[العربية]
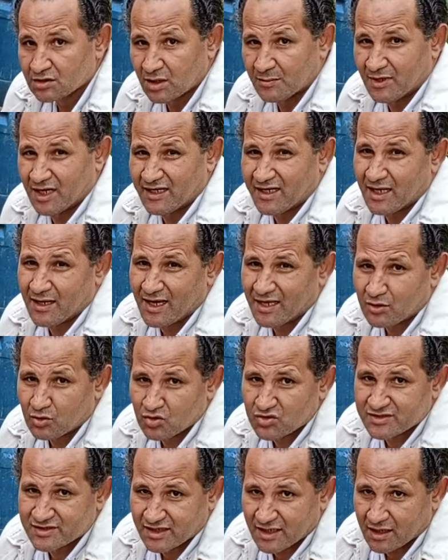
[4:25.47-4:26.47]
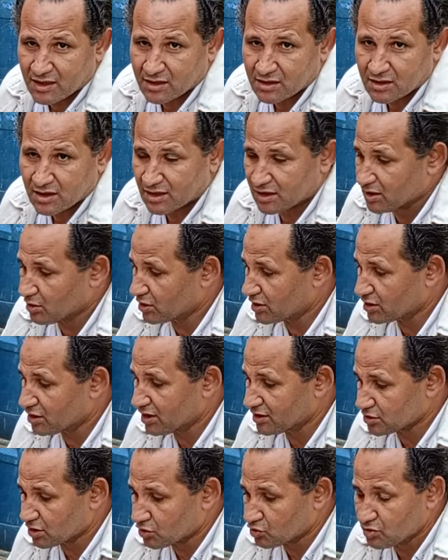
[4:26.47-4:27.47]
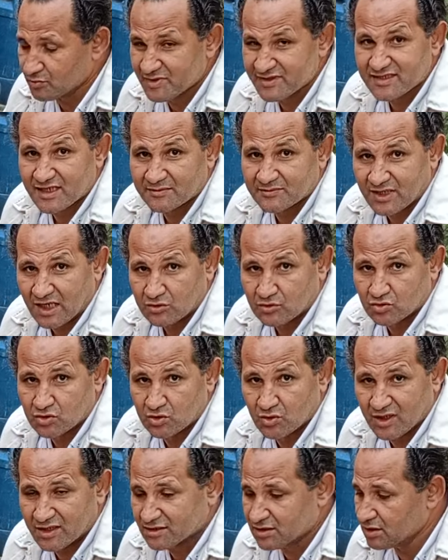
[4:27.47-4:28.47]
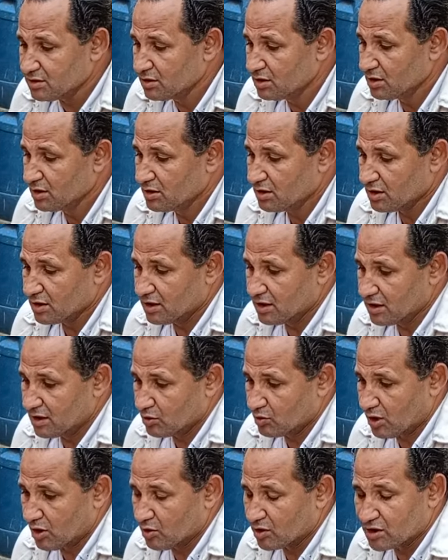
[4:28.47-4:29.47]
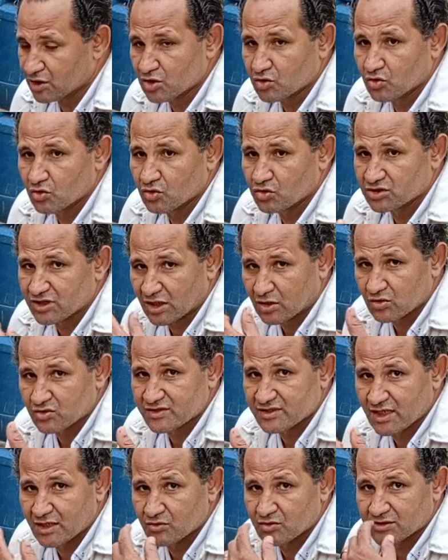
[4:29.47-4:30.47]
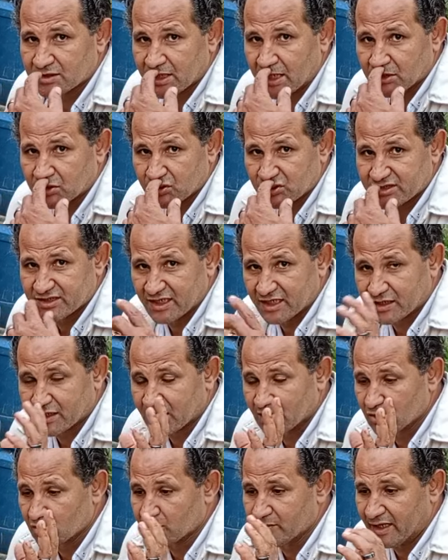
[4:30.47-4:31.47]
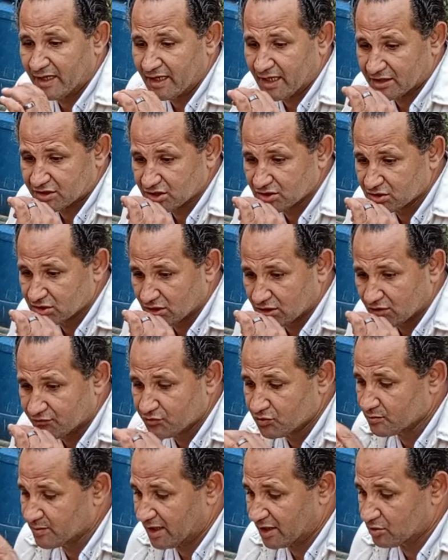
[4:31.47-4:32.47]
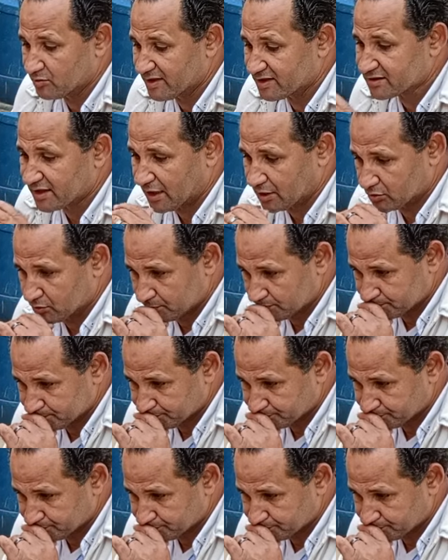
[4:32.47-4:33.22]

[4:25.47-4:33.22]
طب انا هاكله ازاي انا اوري لحضراتكم البذره بتاعته دلوقتي آه، واوريكم شكله ازاي وزراعته ازاي خليكم معايا عشان تعرفوا معلومات عنه